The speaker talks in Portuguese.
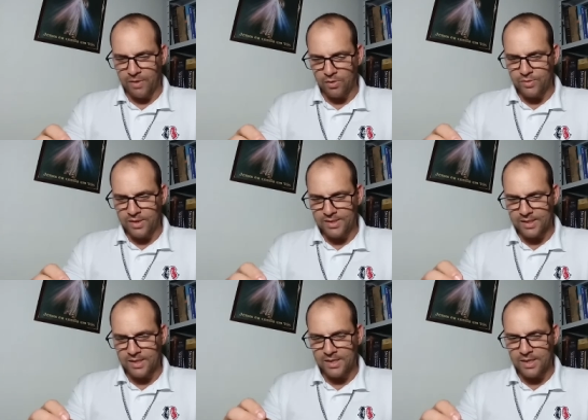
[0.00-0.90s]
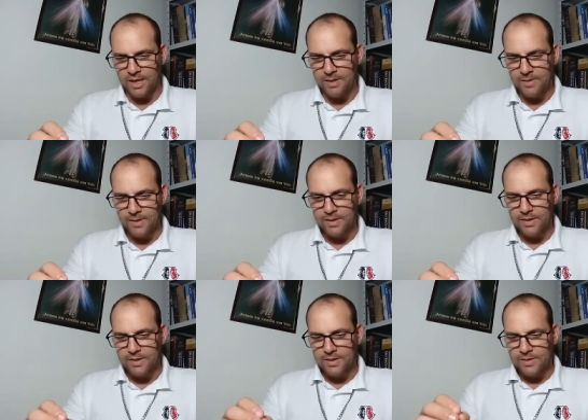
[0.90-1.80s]
Paulo diz aqui que
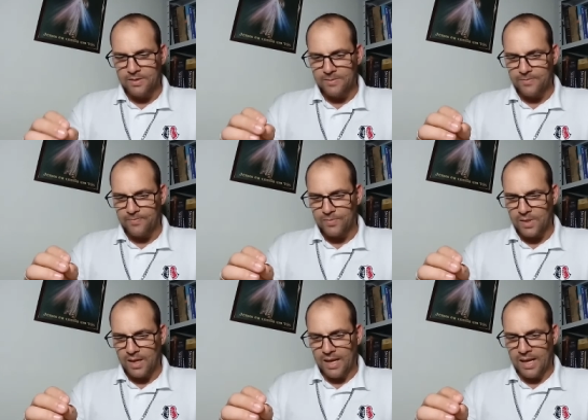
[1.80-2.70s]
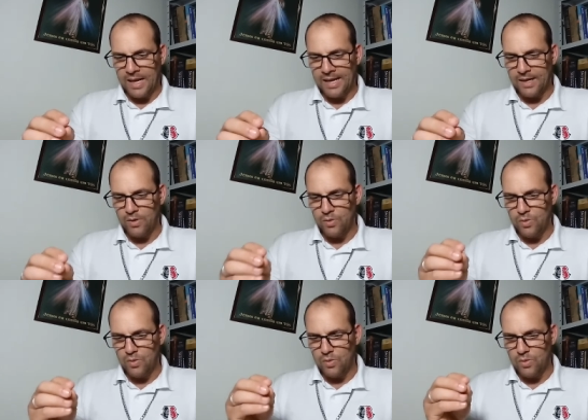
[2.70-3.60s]
há
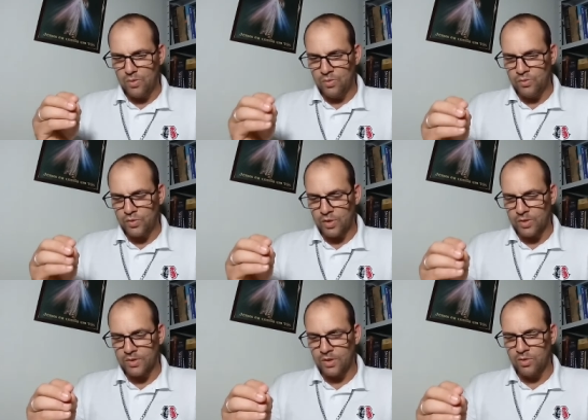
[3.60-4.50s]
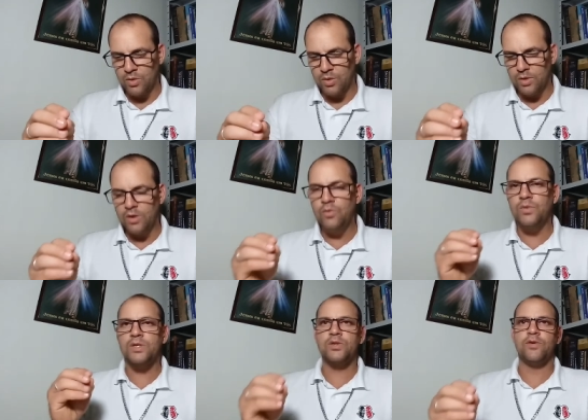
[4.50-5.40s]
um só Senhor e
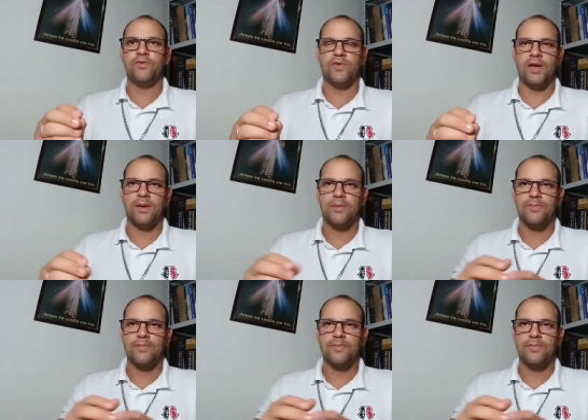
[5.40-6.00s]
uma só fé.